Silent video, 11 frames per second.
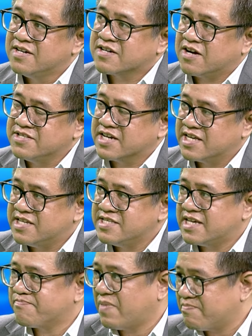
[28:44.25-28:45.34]
có những cái chính
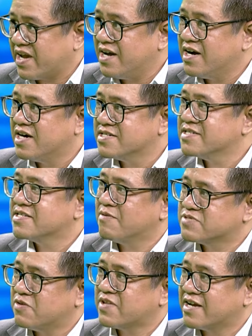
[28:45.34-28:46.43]
sách mạnh mẽ hơn trong
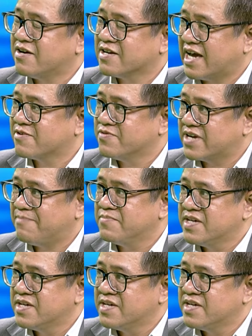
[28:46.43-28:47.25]
6 tháng còn lại của năm